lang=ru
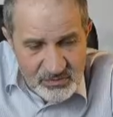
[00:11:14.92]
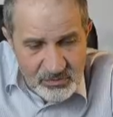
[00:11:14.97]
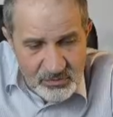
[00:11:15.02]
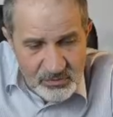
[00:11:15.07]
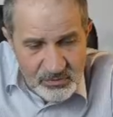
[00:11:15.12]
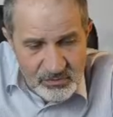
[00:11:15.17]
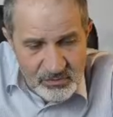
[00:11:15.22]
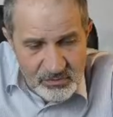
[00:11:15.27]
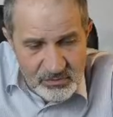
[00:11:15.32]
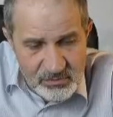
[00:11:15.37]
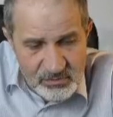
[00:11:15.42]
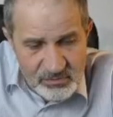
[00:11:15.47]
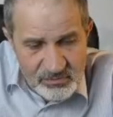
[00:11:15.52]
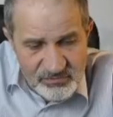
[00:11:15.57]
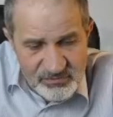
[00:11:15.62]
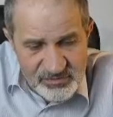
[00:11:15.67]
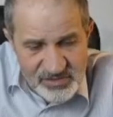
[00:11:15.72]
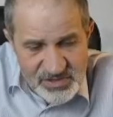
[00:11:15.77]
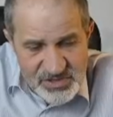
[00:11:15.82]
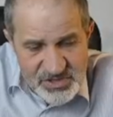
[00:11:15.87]
ну, э,
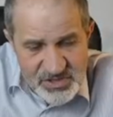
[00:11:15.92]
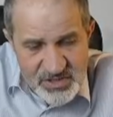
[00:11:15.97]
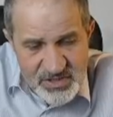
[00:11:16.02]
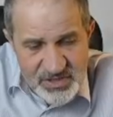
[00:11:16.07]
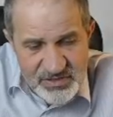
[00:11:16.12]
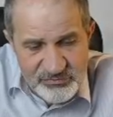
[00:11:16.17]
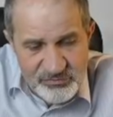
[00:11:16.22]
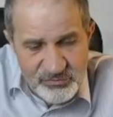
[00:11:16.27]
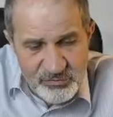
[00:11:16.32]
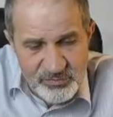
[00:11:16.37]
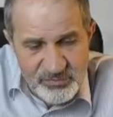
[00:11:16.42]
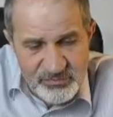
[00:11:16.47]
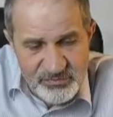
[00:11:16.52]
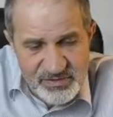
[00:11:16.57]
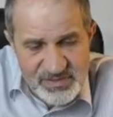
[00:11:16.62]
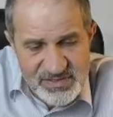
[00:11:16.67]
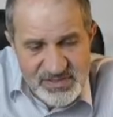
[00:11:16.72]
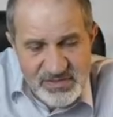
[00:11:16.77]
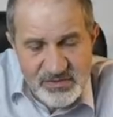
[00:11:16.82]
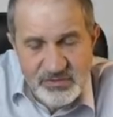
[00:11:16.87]
вложение в обувь в
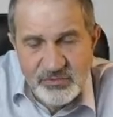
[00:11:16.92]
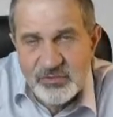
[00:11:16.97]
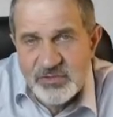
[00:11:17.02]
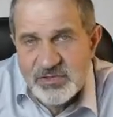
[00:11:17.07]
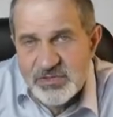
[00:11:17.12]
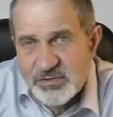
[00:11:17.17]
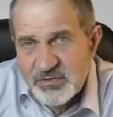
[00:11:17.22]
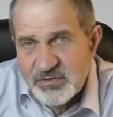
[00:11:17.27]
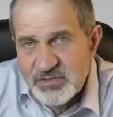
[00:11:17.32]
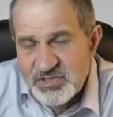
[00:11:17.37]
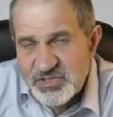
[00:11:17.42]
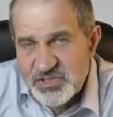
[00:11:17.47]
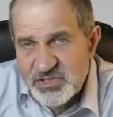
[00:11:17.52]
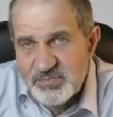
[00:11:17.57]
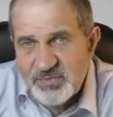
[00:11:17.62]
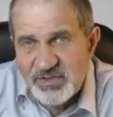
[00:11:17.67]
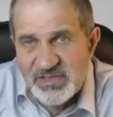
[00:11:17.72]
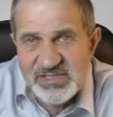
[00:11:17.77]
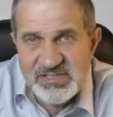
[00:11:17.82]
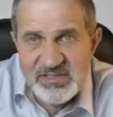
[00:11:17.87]
России
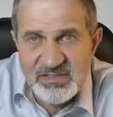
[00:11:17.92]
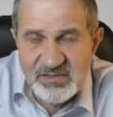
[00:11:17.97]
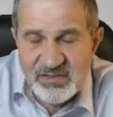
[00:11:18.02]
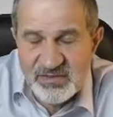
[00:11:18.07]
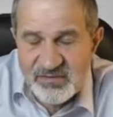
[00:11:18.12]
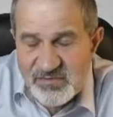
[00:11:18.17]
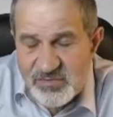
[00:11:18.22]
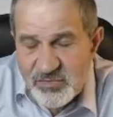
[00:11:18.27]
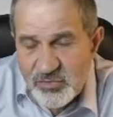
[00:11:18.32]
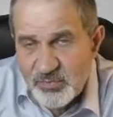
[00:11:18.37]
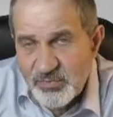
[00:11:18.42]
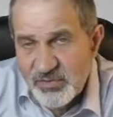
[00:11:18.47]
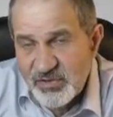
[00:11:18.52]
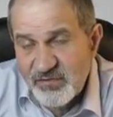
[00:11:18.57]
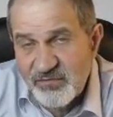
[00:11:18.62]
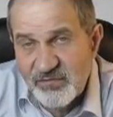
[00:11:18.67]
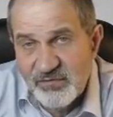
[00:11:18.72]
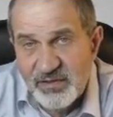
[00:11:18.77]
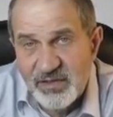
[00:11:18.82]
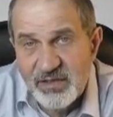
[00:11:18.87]
0,46% от всего
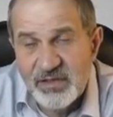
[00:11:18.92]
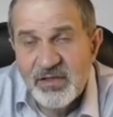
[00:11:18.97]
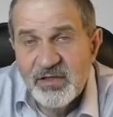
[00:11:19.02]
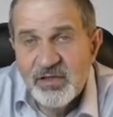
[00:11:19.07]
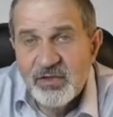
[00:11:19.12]
портфеля.